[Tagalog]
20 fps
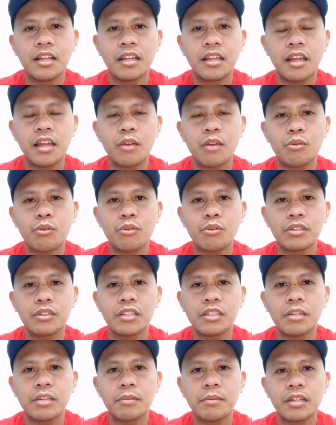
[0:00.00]
Lalo kung
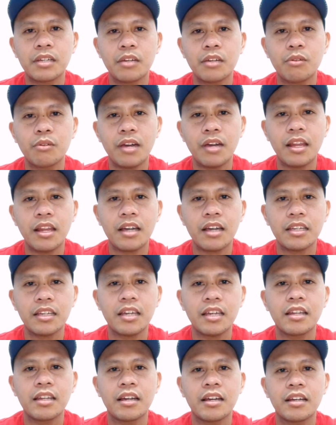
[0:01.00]
hindi naman ganun
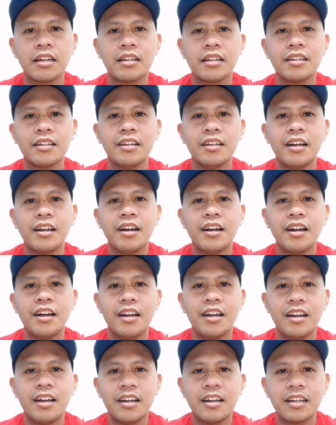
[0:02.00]
kalakihan ang,
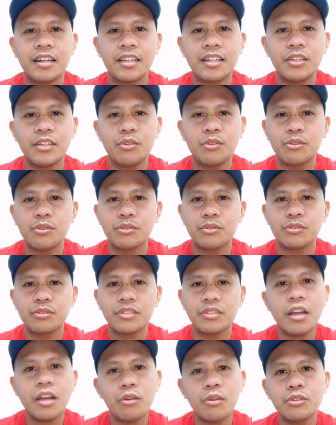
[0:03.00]
ang iyong
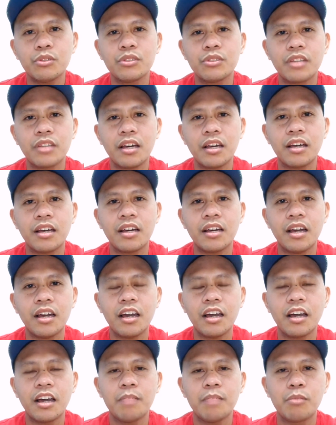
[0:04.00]
sahod sa
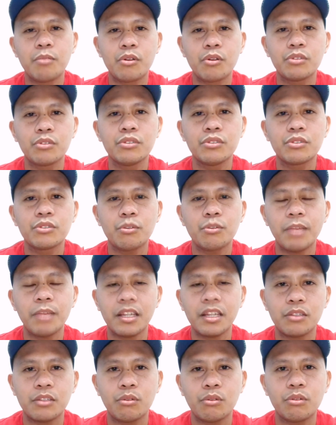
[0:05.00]
abroad, so
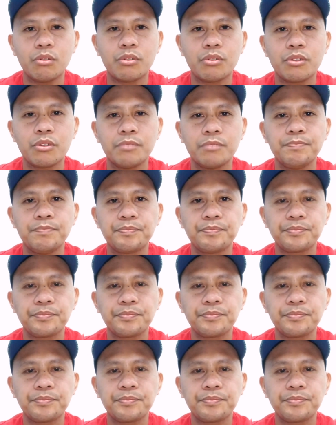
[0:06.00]
malaking tulong yon.